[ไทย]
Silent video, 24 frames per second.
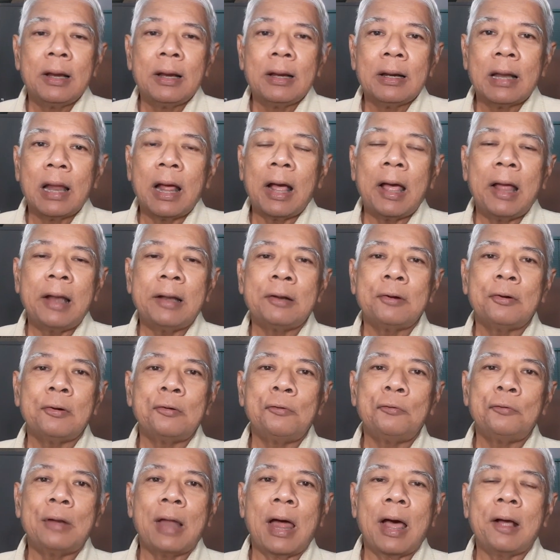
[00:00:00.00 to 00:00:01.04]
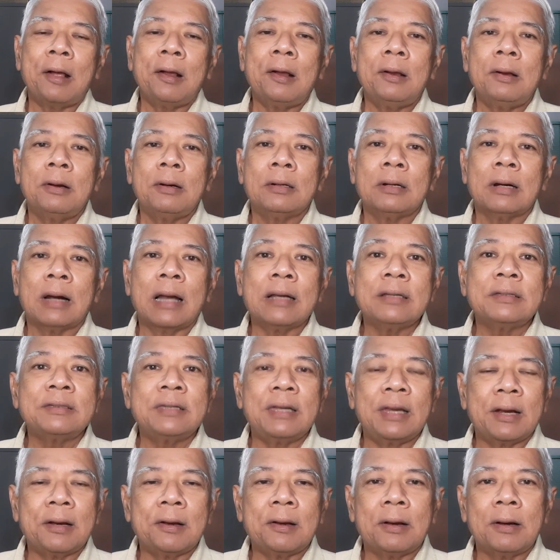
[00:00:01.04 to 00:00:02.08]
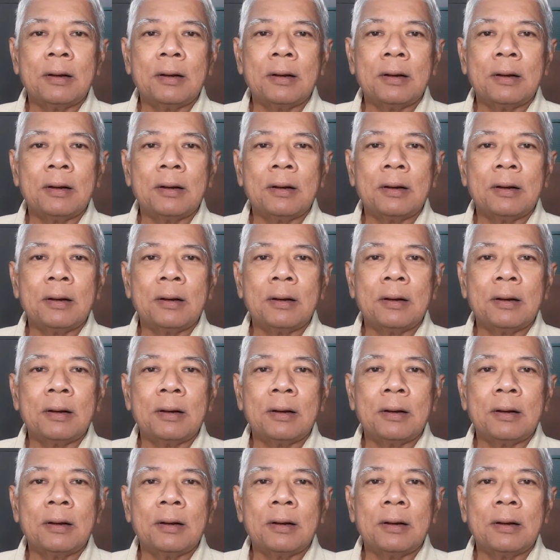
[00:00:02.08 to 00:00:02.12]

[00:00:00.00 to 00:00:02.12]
ถ้าท่านเคยดูหนังคลาสสิก